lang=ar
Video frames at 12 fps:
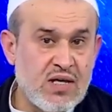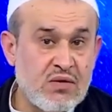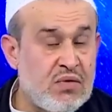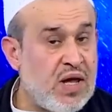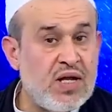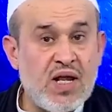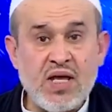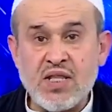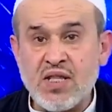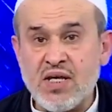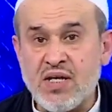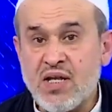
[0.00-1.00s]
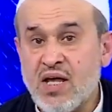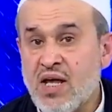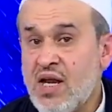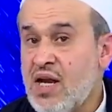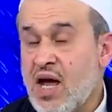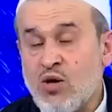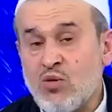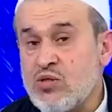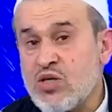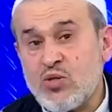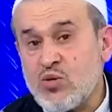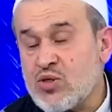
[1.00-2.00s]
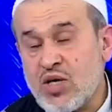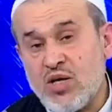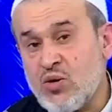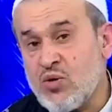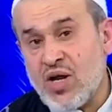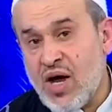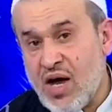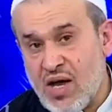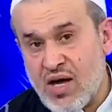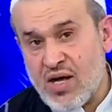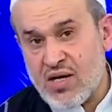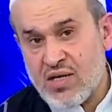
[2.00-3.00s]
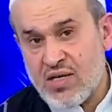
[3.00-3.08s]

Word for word: فحينئذ لا يوجد شيء آخر